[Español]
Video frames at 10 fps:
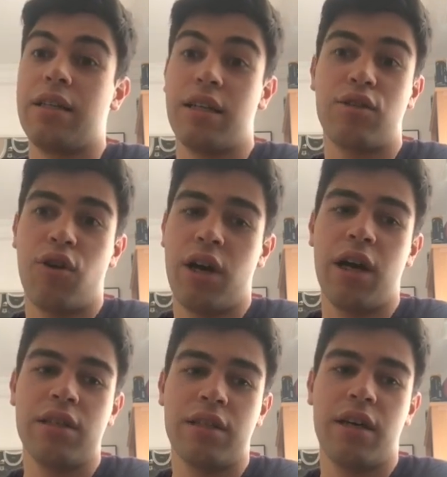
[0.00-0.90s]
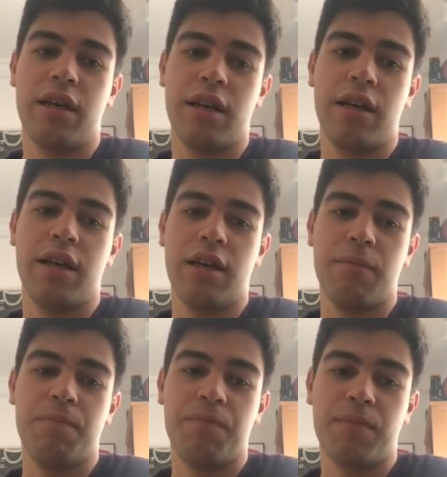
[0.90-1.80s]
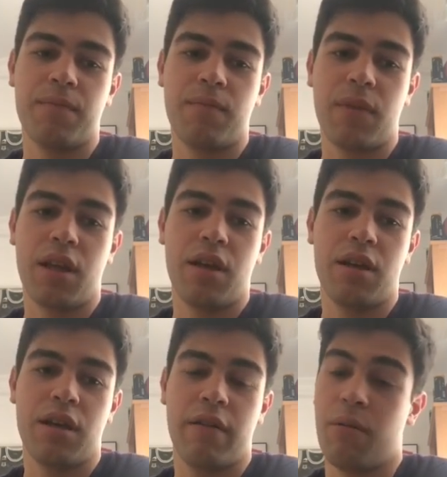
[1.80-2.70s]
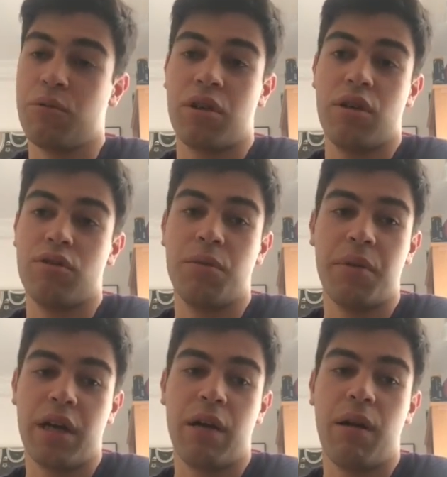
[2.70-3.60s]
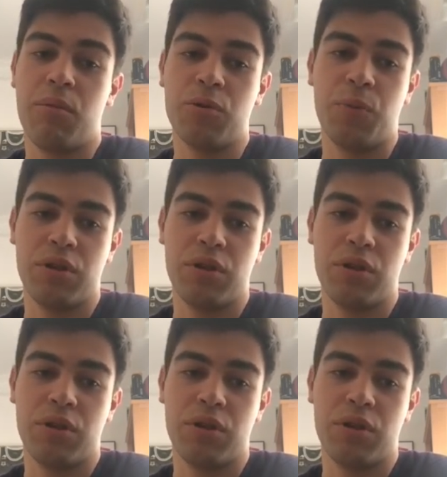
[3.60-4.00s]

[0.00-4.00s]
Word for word: tres colegas que, que, vamos, que yo siempre que hablamos,